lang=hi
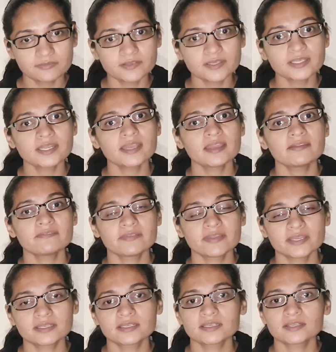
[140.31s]
फिर है
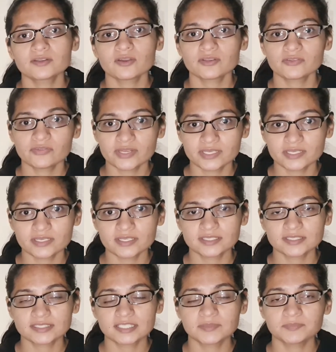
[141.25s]
वेटर और
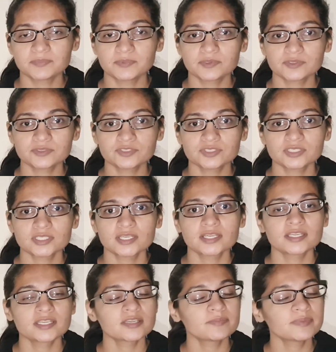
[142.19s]
वेट्रेस की पोस्ट
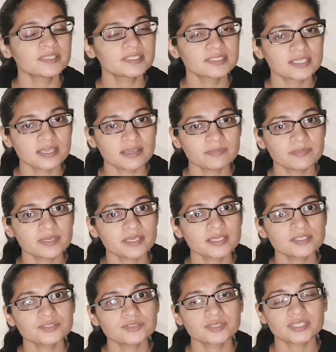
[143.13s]
ये भी सेम
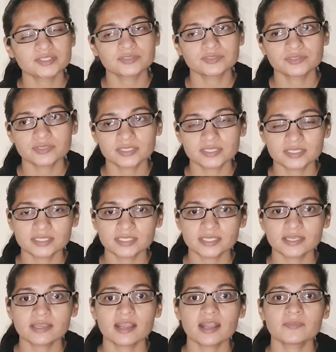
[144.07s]
है जो
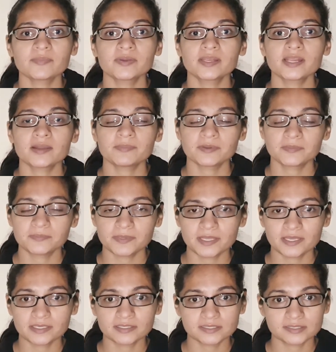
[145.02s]
रेस्टोरेंट है यहाँ पर आप
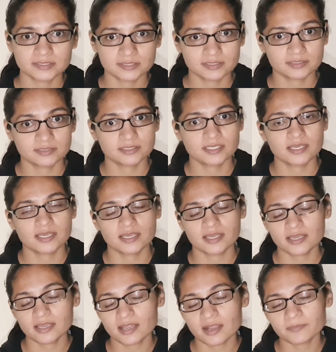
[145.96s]
अप्लाई कर सकते
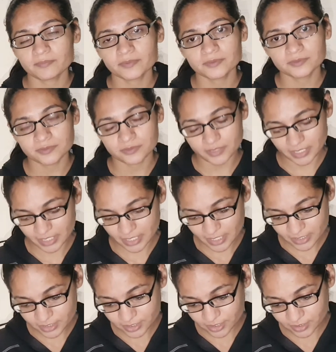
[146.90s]
हैं यहाँ पर उन्होंने
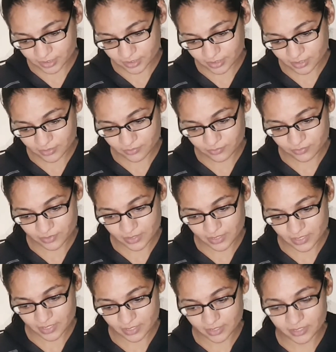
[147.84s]
ये चीज कही
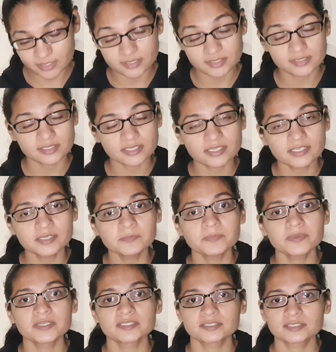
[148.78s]
हुई है कि स्किल्ड
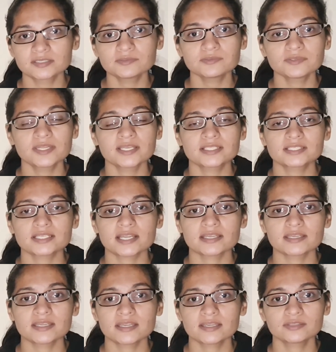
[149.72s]
पर्सन उन्हें
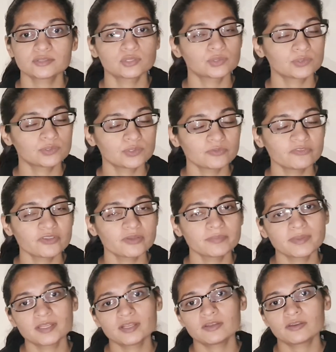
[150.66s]
चाहिए दोनों
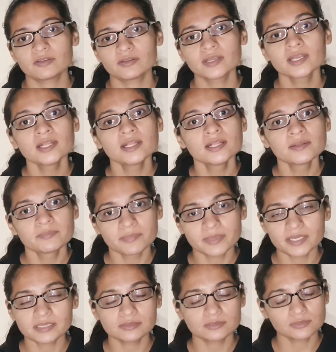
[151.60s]
फीमेल और
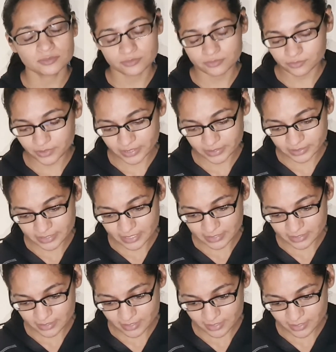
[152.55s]
मेल दोनों उन्हें
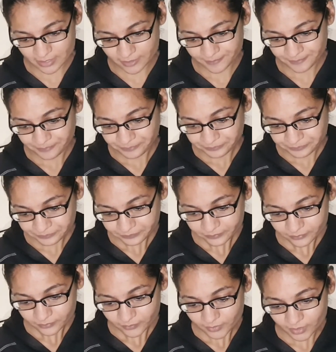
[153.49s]
चाहिए है
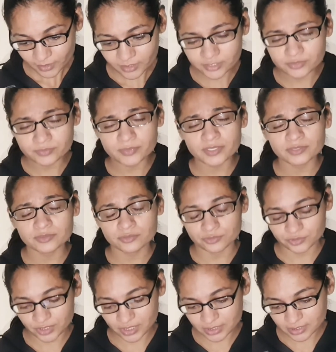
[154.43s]
इसमें
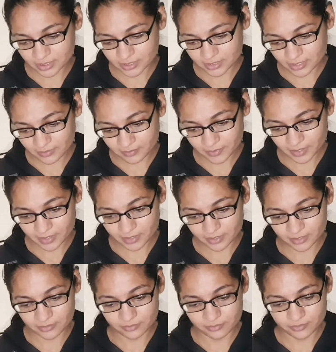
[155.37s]
दूसरी चीज ये भी
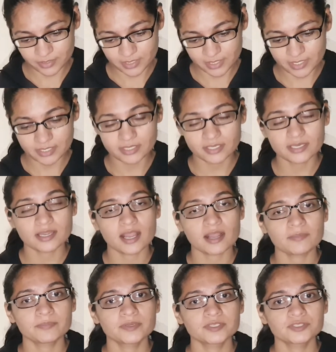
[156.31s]
कही हुई है कि
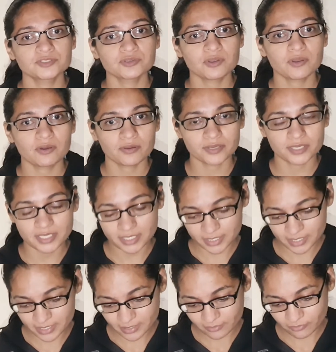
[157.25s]
यहाँ पर जो
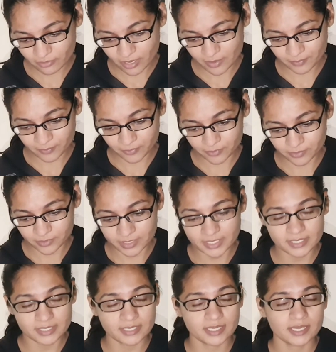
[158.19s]
ऑर्डर है वो आपको
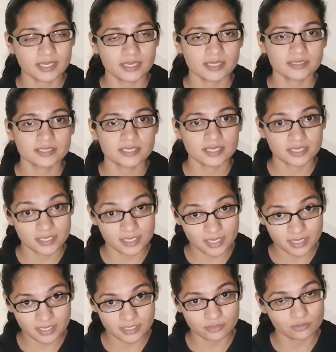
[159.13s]
लेने हैं
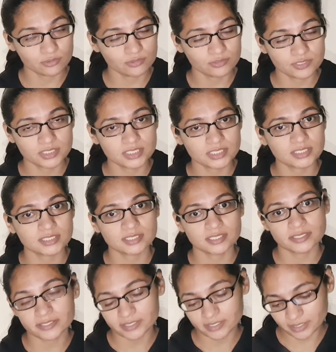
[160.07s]
देने हैं दोनों चीज
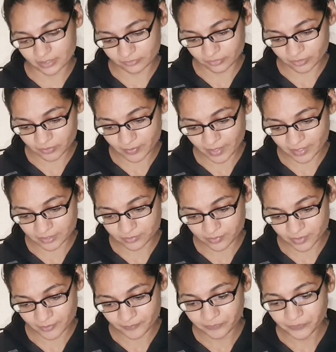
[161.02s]
करनी है फिर बाद
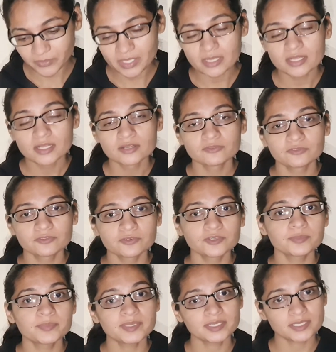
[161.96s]
में
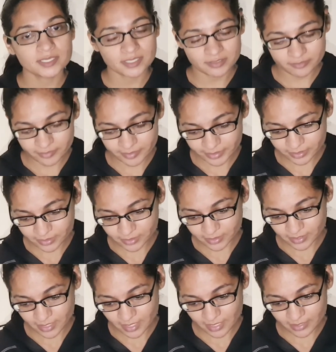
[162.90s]
फूड भी डिलीवर्ड
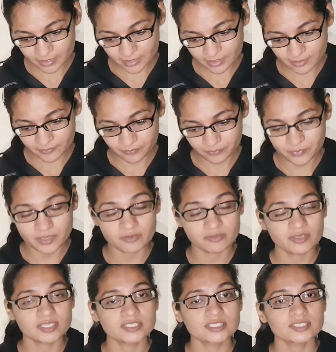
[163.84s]
करना है
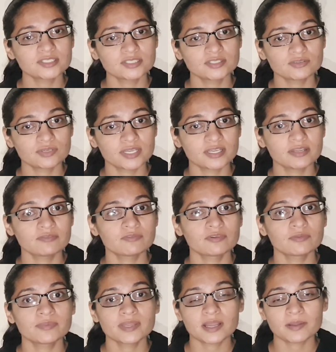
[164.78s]
बेवरेजेस जो है
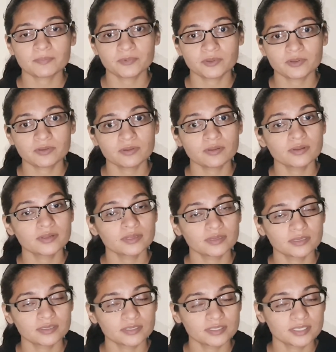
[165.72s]
वो भी आपको
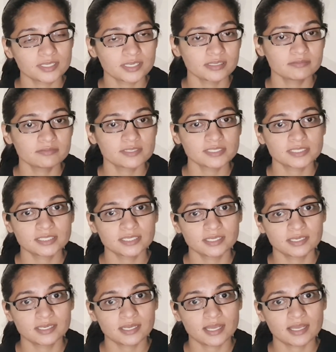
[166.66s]
डिलीवर्ड
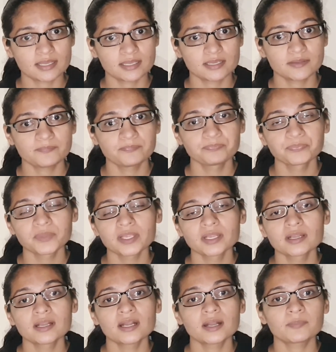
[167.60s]
करना है
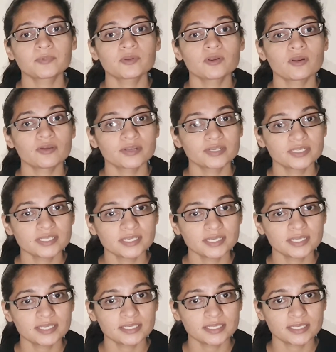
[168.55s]
आपको ऑर्डर
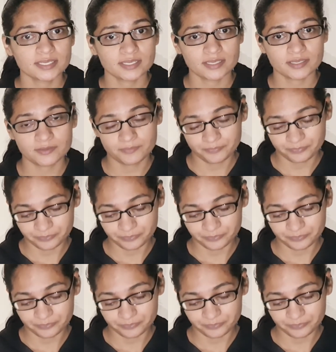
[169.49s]
लेने हैं